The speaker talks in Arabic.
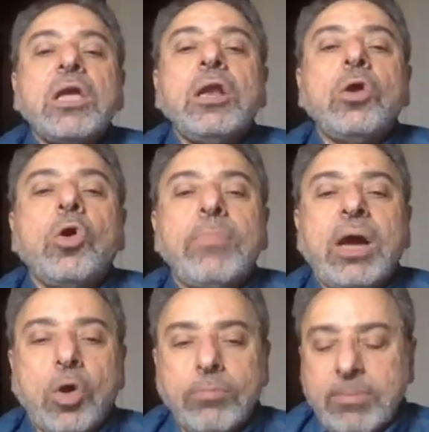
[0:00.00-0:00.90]
اللي هم
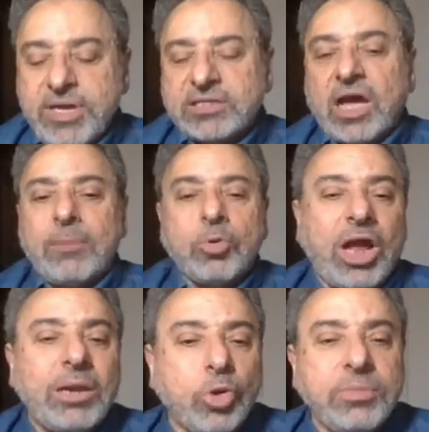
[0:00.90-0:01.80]
هم بيتامروا
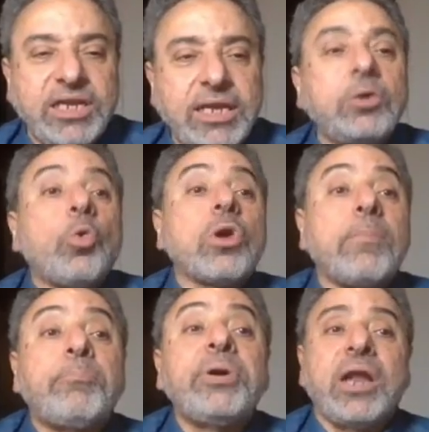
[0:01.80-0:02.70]
على المؤمنين
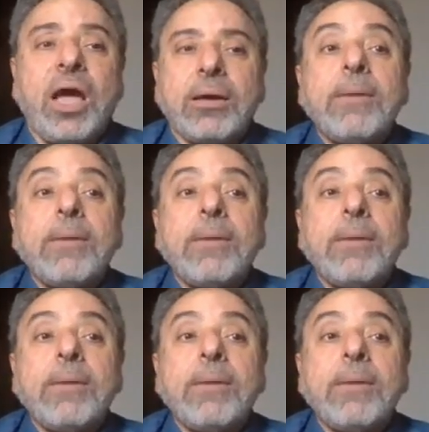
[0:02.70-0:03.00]
وربنا